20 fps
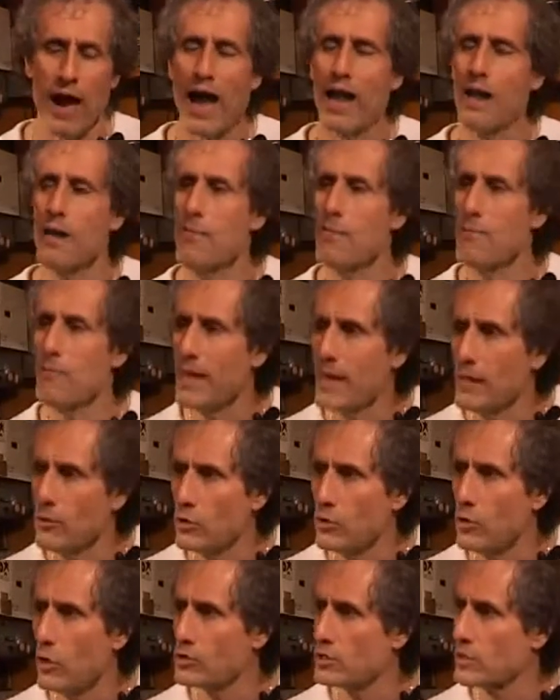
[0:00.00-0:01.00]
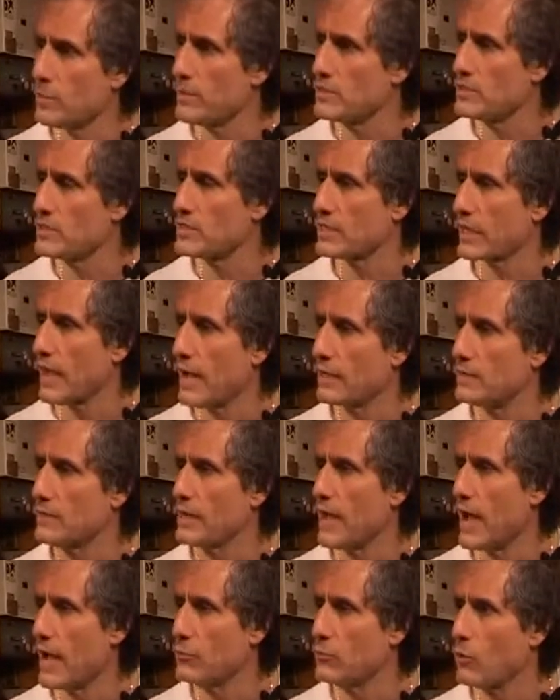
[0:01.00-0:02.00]
almeno i nostri
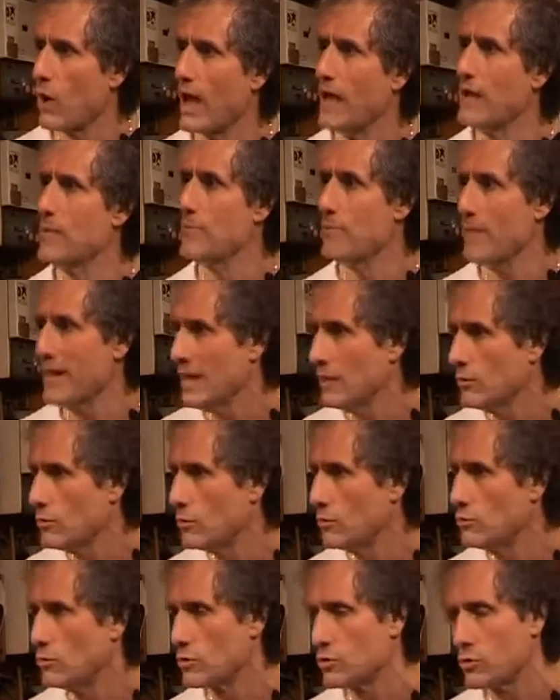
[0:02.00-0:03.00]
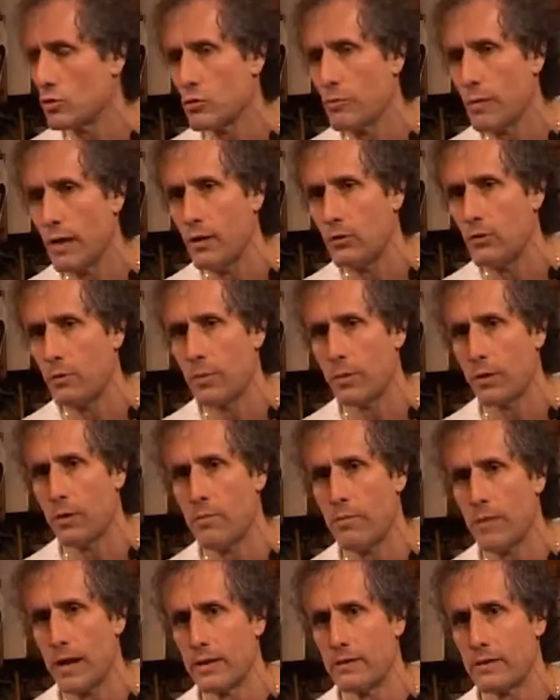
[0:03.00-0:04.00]
magistrati hanno almeno uno strumento per
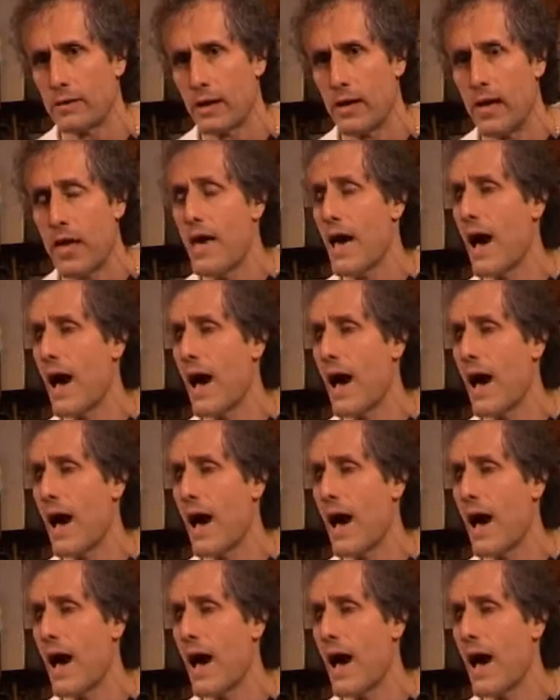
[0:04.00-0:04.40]
combatterle,